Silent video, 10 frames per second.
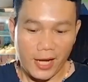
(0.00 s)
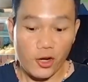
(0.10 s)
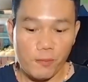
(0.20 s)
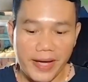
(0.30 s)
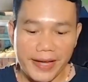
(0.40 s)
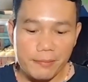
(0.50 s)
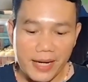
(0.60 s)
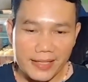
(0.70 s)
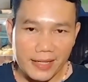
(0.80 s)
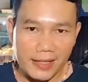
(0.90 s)
lumayan
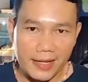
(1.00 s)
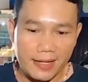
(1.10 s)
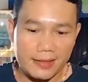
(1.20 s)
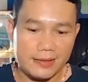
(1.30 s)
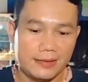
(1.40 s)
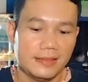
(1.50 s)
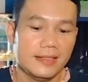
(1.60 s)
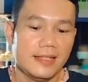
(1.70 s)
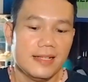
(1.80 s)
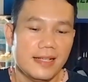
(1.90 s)
banyak nih ya
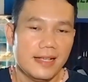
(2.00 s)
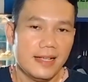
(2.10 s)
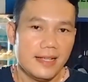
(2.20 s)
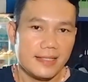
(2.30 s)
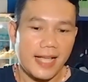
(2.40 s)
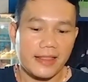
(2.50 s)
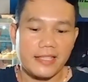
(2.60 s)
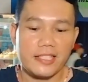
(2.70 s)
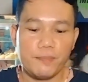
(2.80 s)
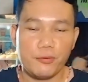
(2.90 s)
sate
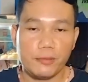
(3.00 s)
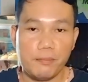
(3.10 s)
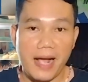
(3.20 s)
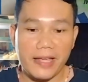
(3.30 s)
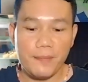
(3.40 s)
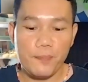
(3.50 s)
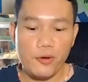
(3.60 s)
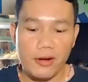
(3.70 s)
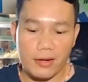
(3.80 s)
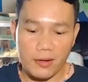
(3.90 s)
siput Bang
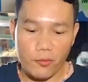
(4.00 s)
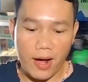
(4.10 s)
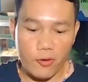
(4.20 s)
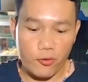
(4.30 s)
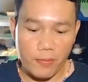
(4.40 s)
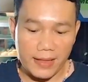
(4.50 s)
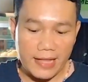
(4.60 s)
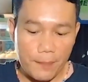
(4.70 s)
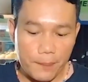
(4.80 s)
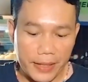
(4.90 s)
Ipul wow
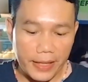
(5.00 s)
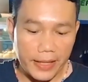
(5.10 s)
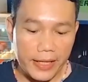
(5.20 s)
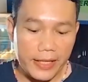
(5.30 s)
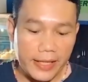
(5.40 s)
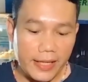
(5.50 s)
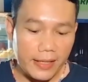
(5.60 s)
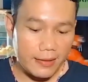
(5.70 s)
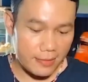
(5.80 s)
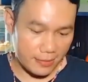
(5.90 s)
mantap ini
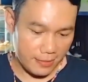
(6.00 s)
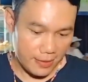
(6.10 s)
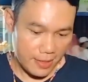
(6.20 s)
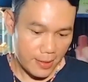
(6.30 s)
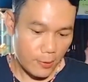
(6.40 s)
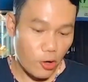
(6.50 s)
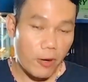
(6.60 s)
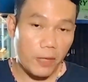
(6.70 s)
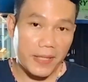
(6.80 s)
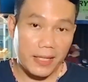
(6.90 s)
gue
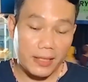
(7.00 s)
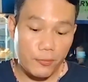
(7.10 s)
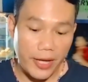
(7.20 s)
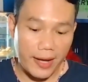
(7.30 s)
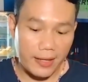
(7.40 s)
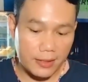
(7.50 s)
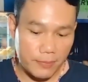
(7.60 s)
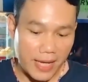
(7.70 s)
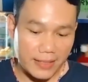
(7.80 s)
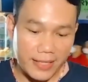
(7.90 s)
baru pernah ketemu ya
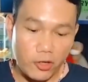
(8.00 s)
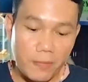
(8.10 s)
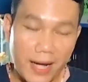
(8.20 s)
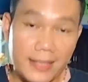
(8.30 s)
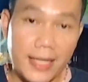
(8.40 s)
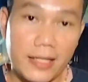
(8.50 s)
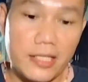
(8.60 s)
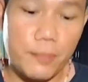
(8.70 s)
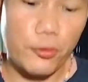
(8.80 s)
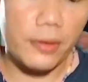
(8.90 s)
biasanya gue makan sate
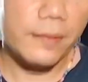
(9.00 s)
siput